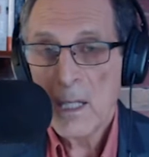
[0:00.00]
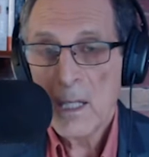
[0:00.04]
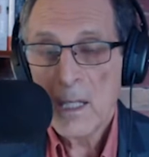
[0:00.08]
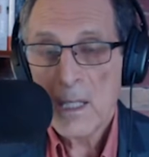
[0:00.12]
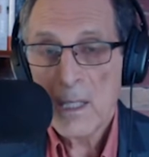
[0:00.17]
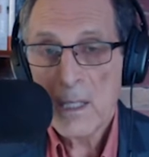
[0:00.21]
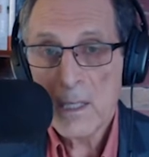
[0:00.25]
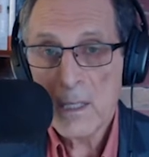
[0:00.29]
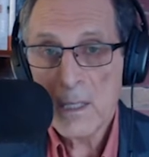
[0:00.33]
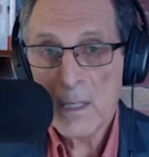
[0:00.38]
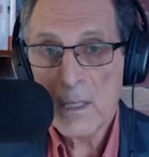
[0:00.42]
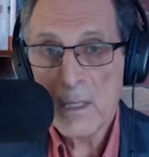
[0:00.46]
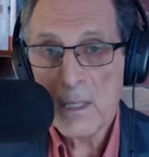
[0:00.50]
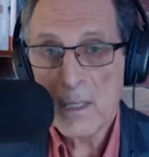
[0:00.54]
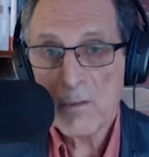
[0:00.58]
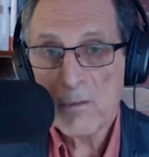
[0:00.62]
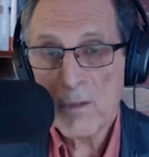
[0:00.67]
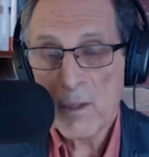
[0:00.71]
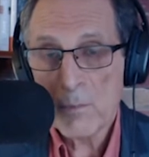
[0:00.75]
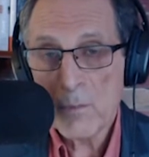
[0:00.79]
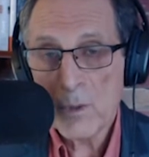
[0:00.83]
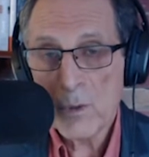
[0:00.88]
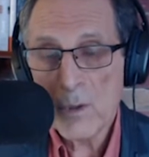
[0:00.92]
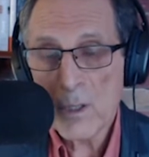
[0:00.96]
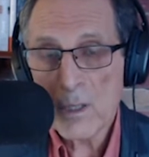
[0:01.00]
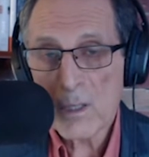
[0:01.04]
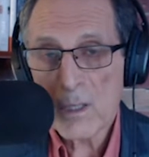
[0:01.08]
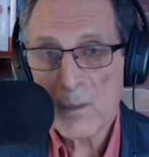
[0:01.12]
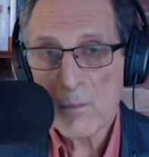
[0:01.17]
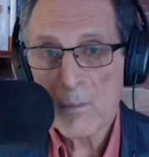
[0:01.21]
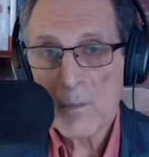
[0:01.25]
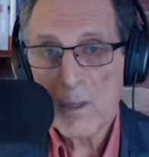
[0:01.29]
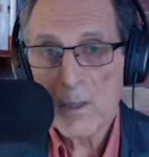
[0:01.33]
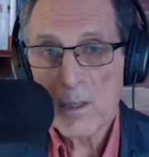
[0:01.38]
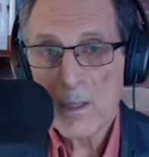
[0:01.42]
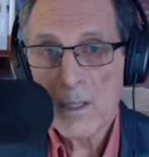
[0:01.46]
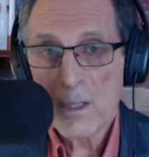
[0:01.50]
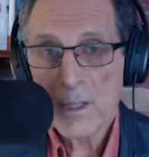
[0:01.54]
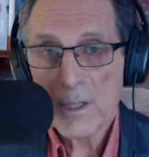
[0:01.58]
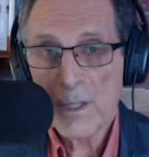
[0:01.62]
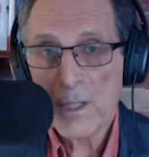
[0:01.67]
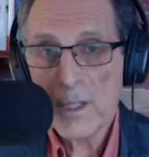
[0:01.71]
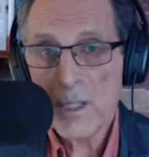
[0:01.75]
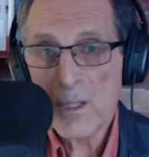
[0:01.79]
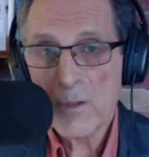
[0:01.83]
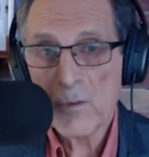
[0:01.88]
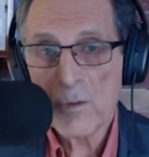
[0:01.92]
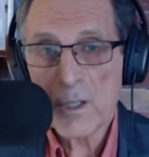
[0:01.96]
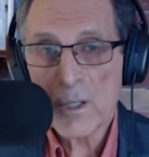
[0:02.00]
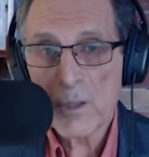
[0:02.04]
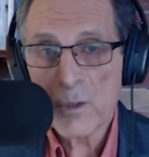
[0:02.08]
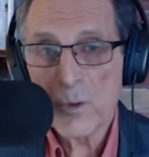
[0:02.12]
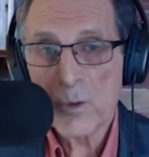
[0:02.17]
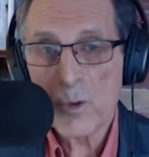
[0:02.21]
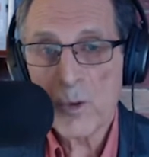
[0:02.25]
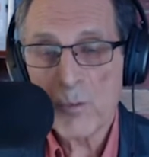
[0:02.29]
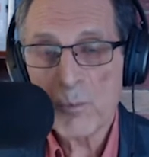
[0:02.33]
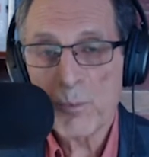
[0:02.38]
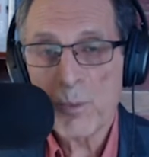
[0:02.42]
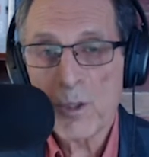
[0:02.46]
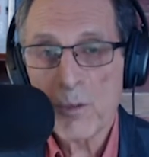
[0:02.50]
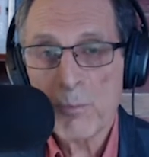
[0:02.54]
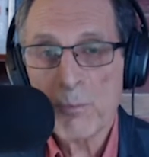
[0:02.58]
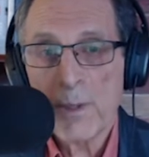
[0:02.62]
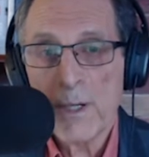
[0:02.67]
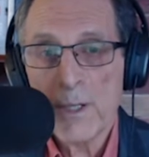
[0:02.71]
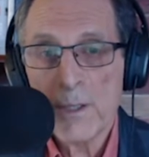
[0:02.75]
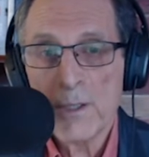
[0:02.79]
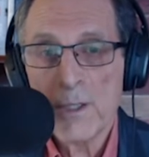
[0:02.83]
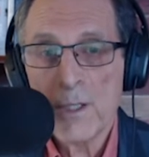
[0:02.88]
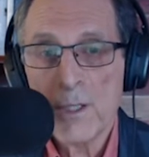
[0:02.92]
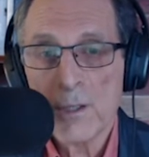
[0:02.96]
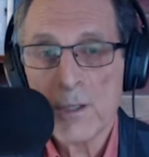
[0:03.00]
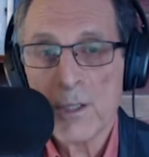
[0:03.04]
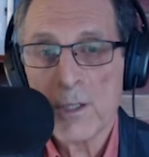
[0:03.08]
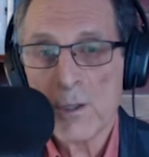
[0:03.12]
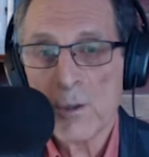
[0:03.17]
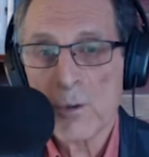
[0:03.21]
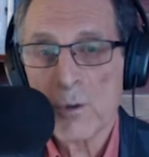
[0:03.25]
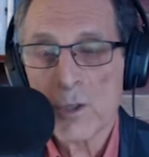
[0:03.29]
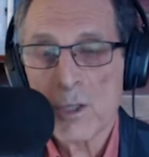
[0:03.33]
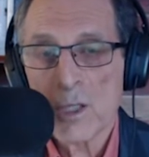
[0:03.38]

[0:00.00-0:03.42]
И во многом Киев готов был пойти на то,